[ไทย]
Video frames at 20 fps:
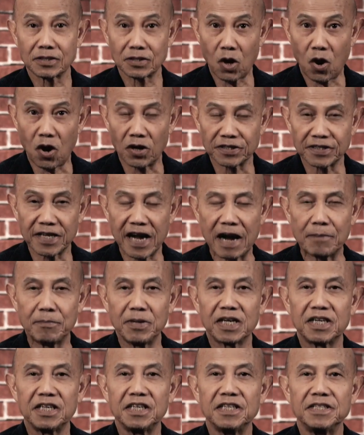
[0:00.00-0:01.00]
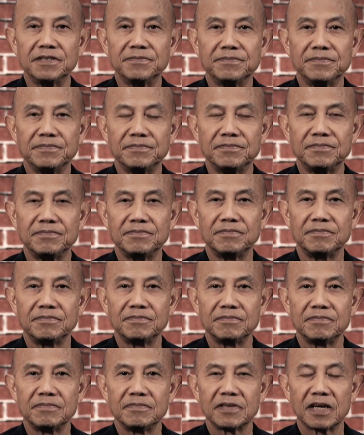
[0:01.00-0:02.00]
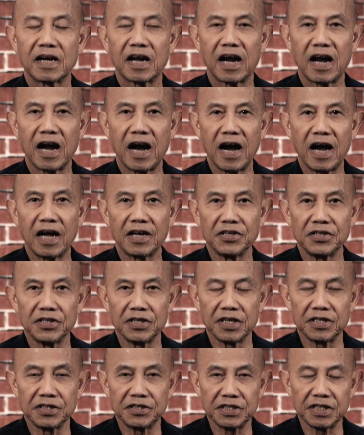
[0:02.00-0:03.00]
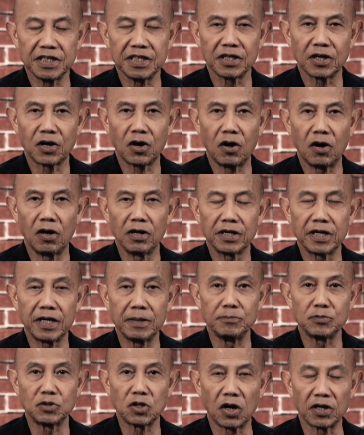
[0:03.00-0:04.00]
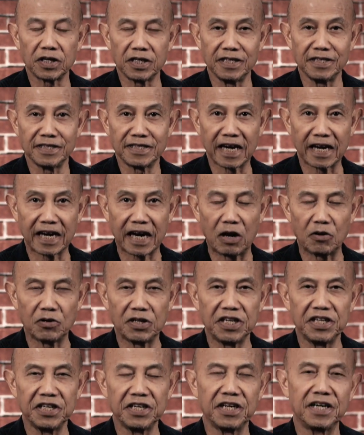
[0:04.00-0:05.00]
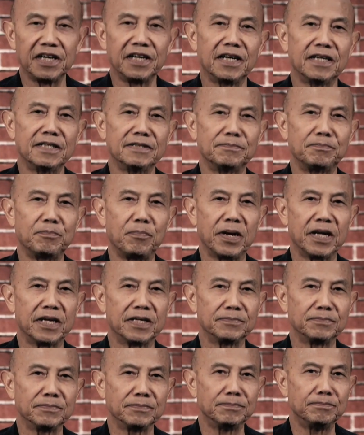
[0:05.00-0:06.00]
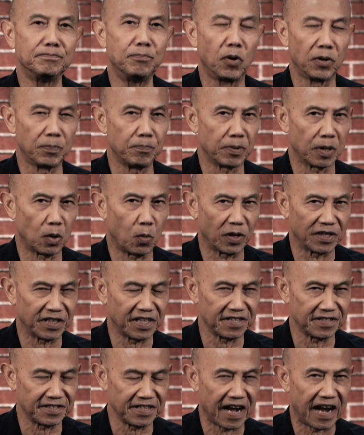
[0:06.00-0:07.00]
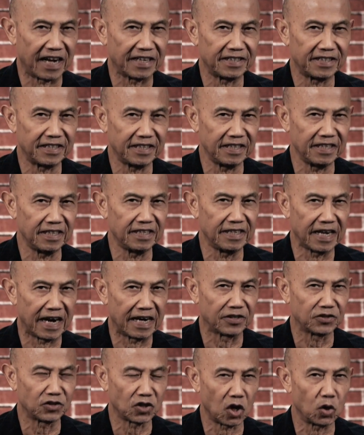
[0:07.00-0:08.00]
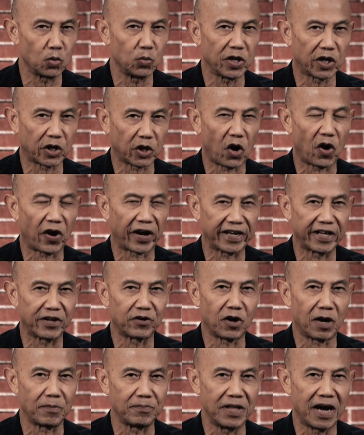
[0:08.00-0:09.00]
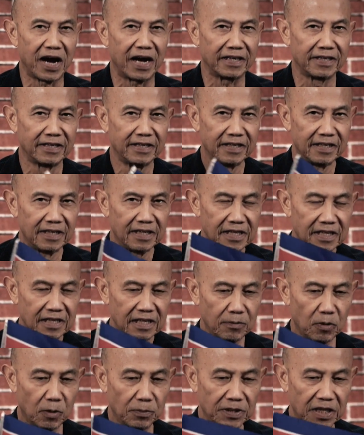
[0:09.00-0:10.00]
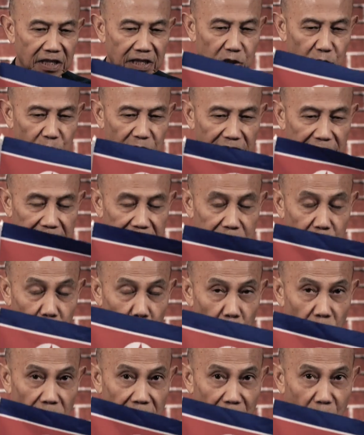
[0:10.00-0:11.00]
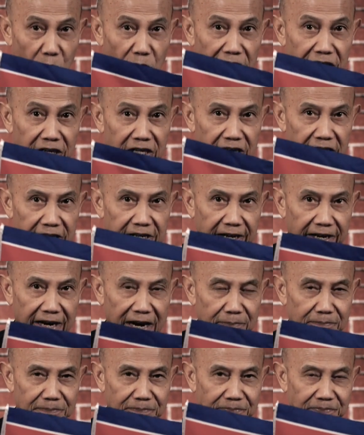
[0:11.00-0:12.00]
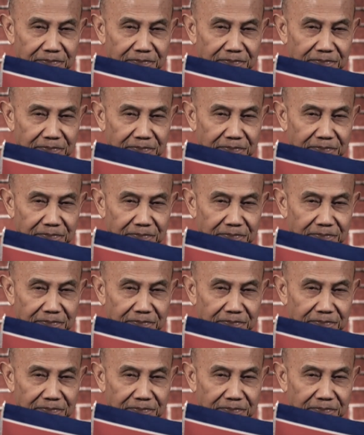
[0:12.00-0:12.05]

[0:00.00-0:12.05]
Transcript: ต่อจากเมื่อคืนการเยือนจีนของคิมจองอึนจากเกาหลีเหนือนั้นเป็นบทประวัติศาสตร์ที่ยังต้องวิเคราะห์กันในรอบด้านที่ผมถืออยู่นี่คือธงเกาหลีเหนือนะครับ